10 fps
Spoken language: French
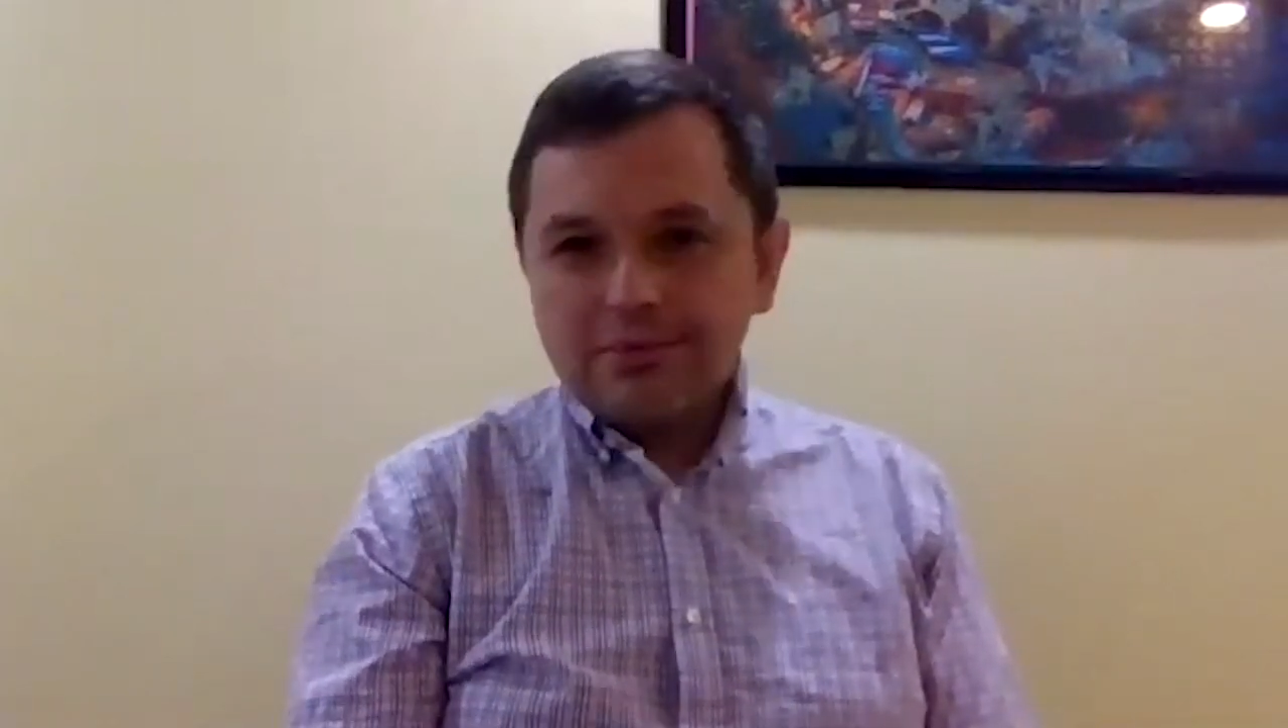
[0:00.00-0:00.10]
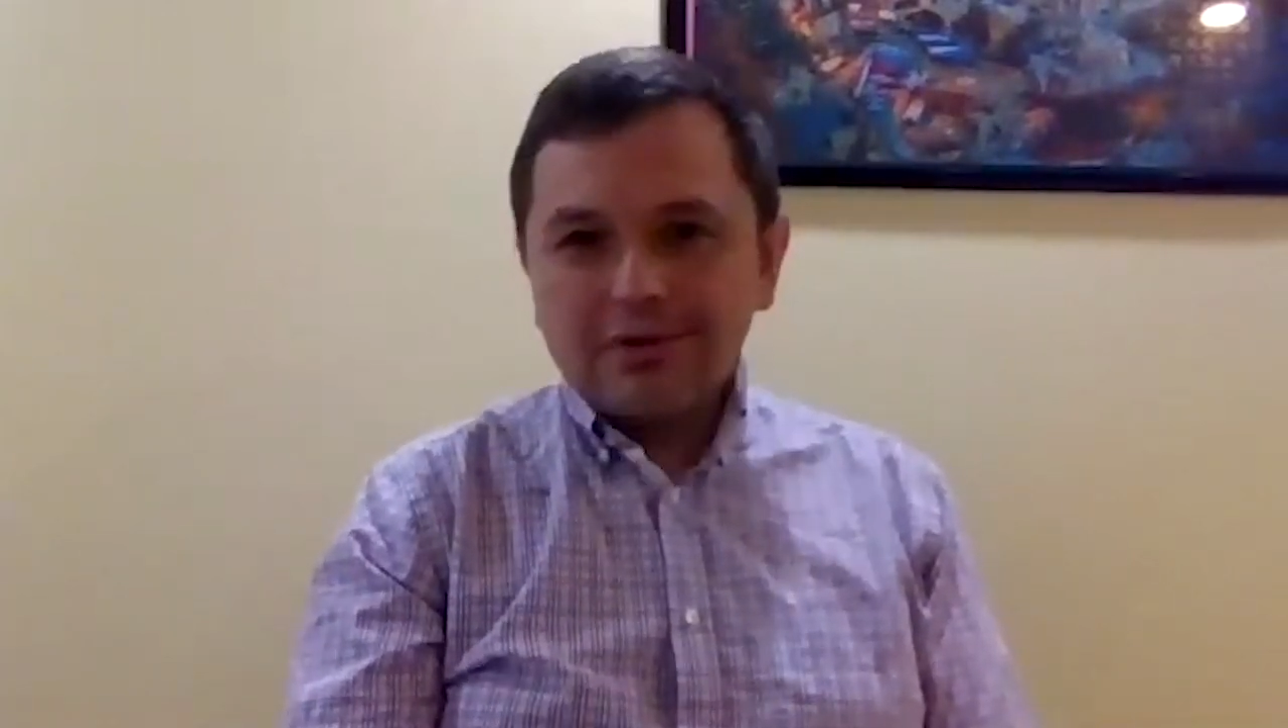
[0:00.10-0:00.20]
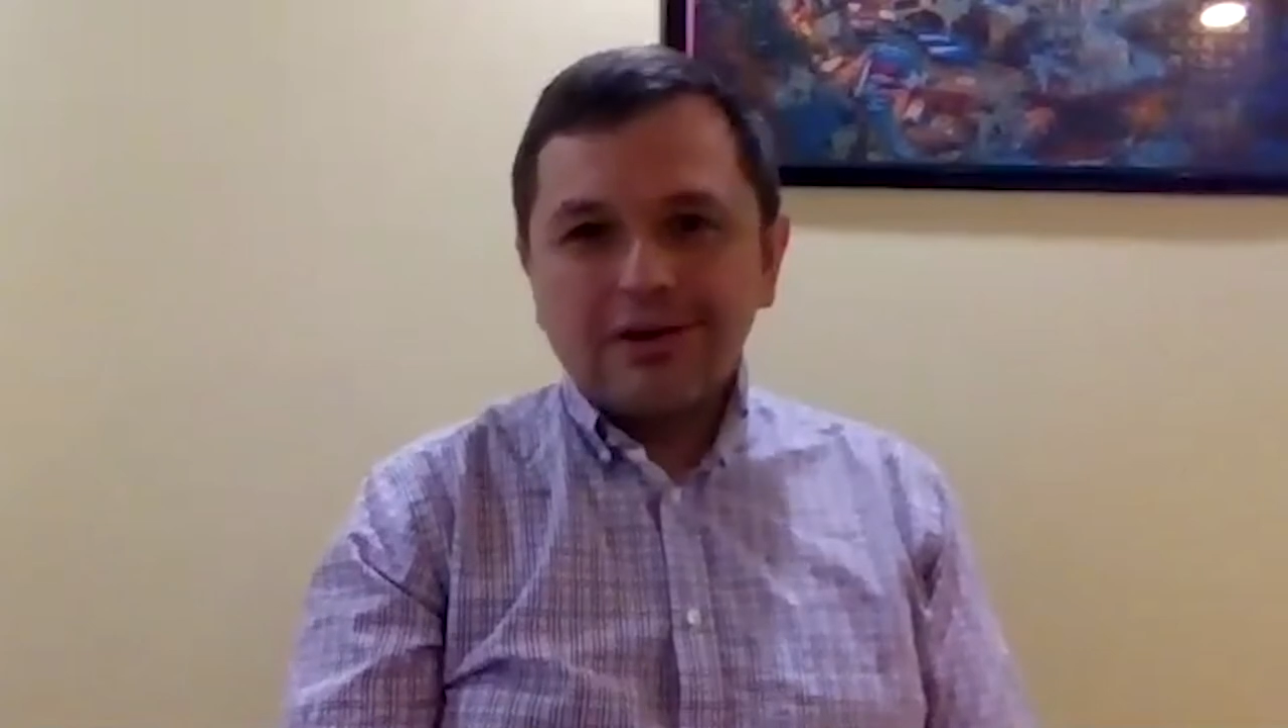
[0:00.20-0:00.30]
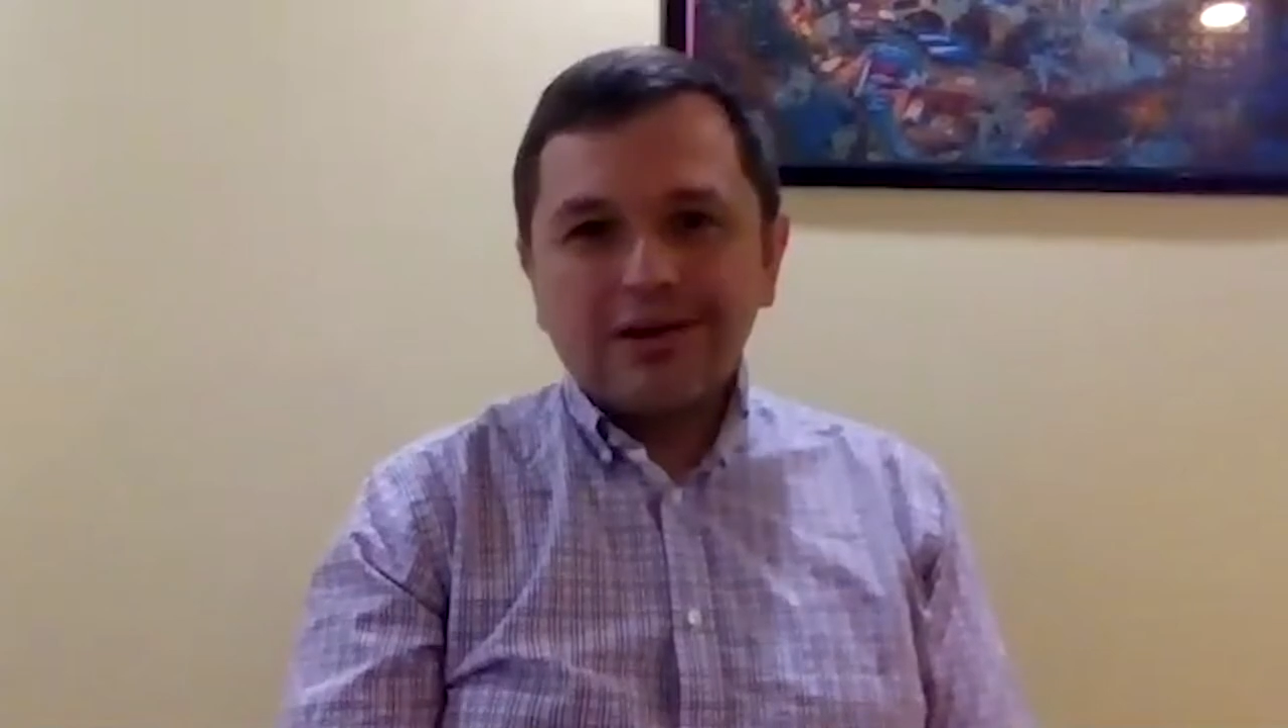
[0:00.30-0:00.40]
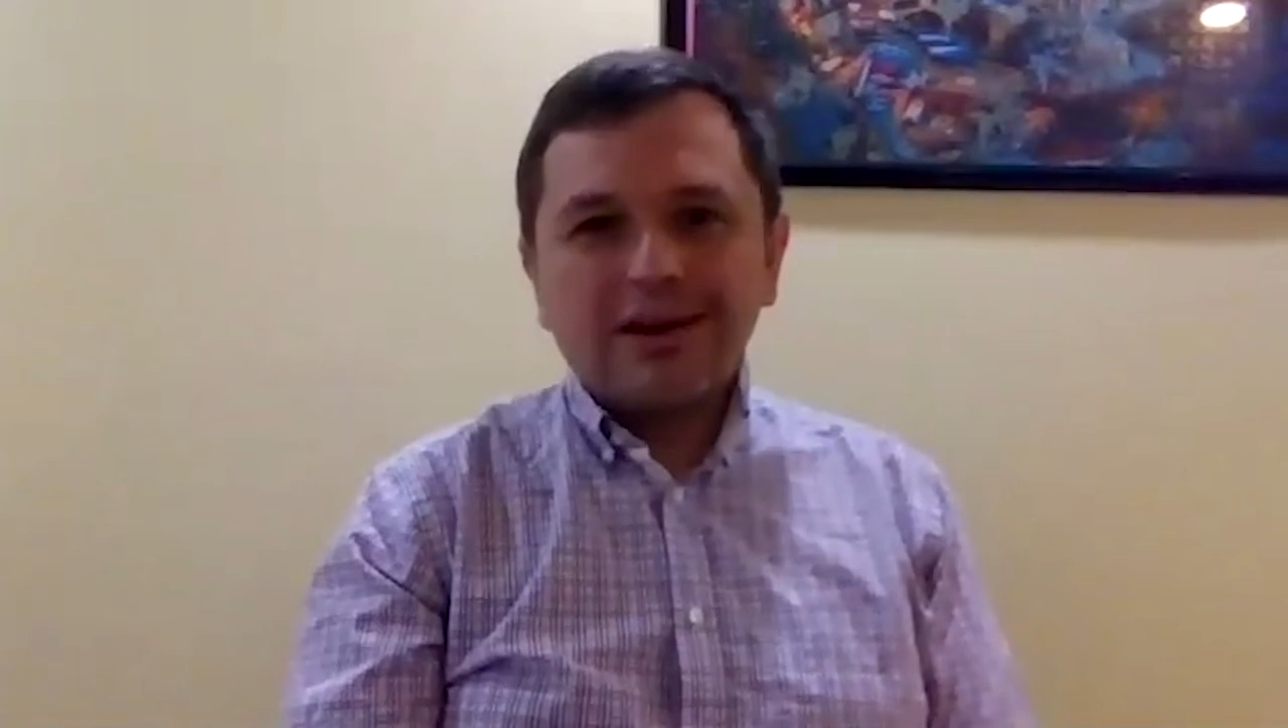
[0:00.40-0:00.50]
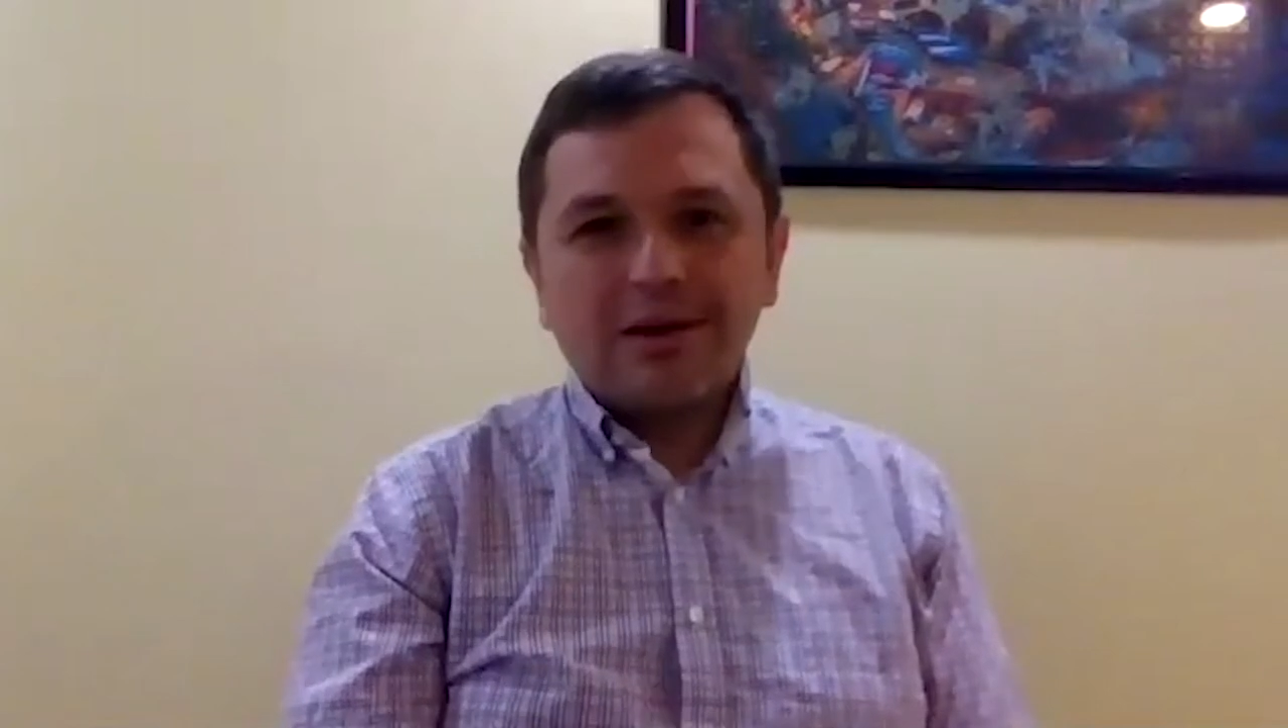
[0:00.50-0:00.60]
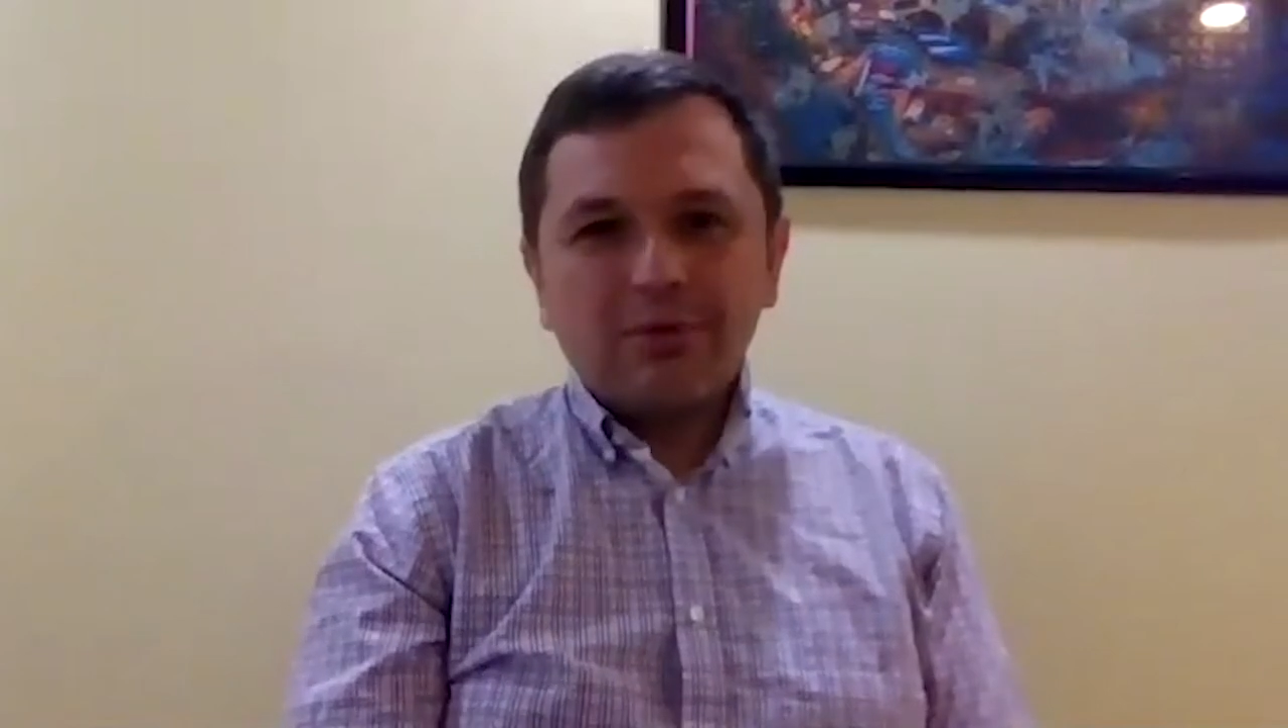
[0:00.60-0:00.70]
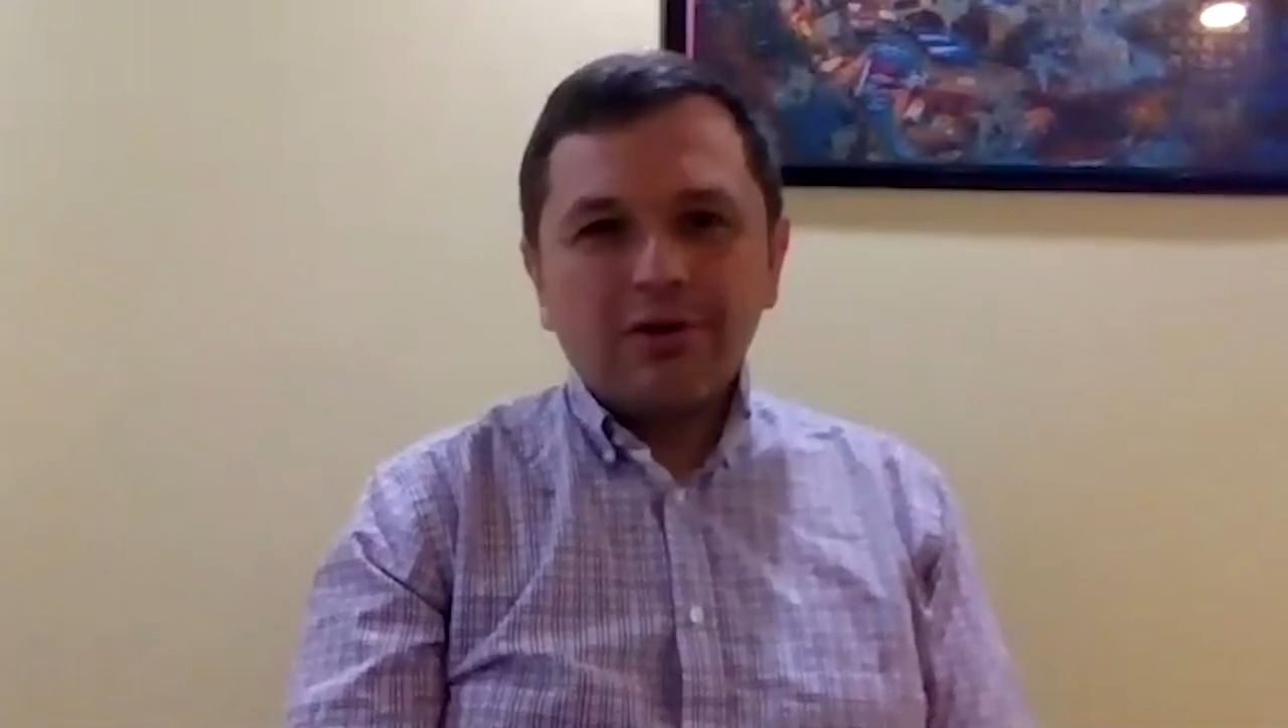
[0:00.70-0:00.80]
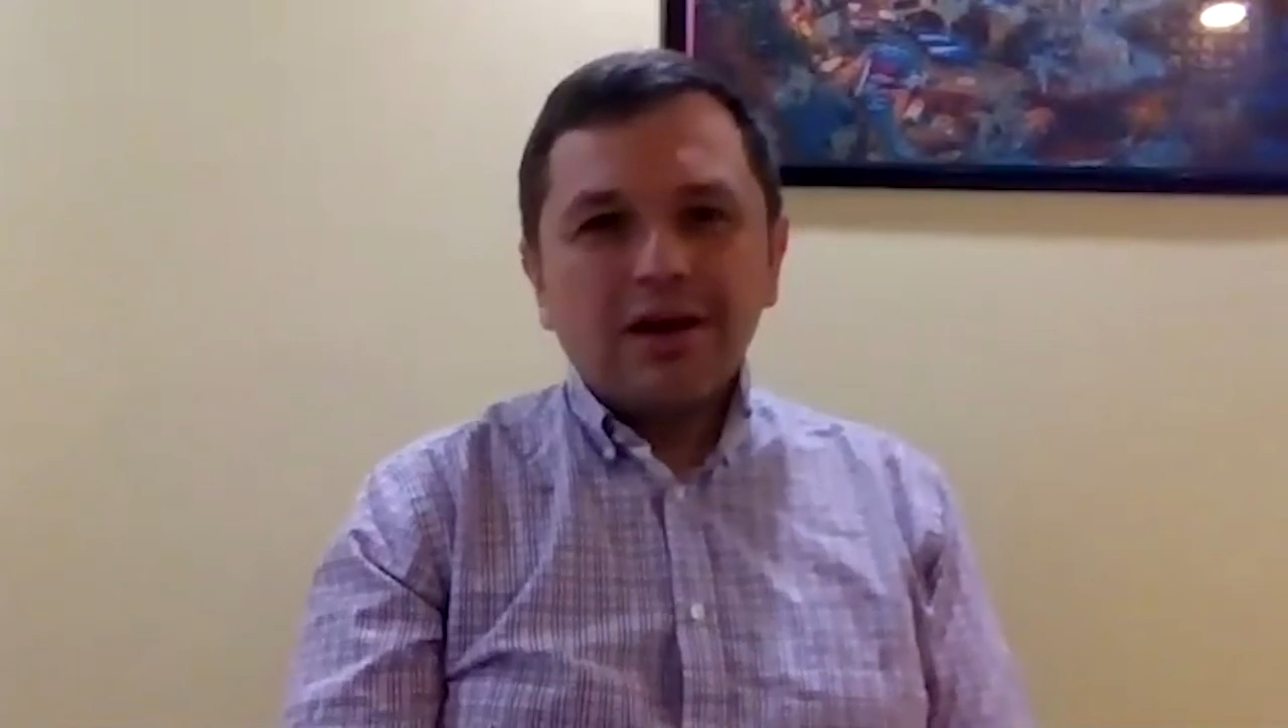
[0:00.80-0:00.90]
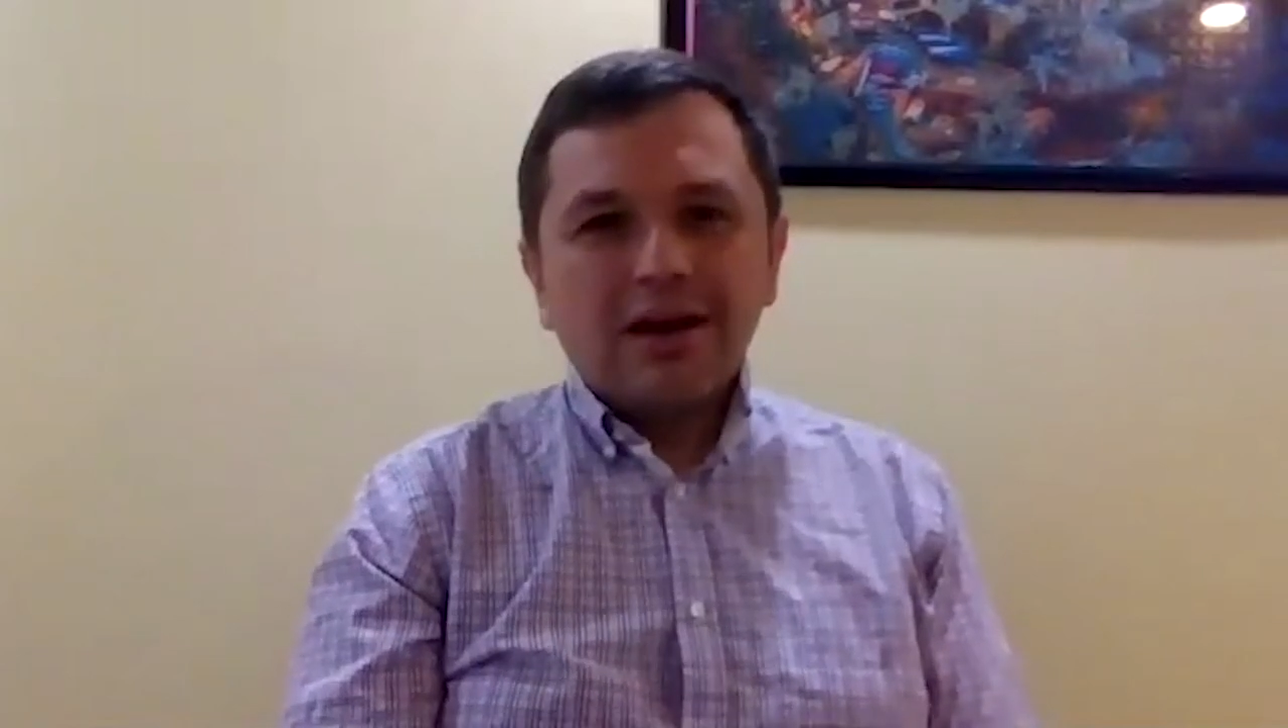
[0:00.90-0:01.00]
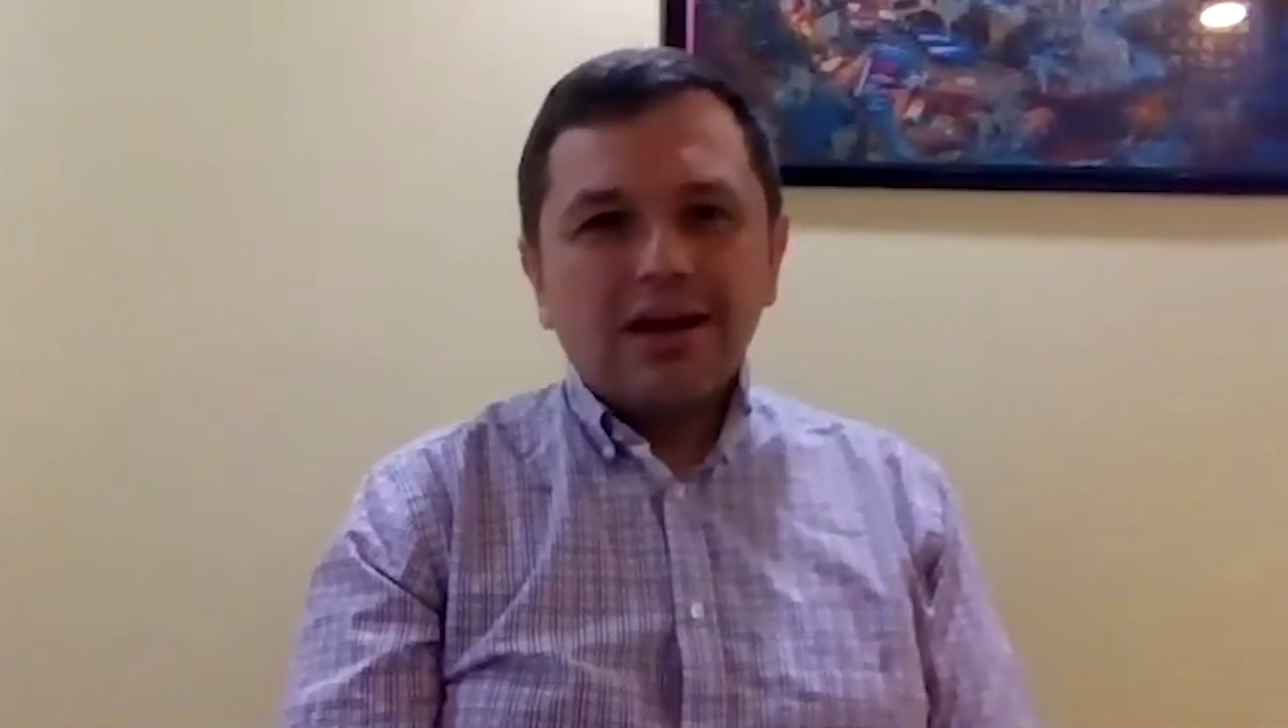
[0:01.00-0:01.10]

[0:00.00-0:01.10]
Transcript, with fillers: euh, clairement,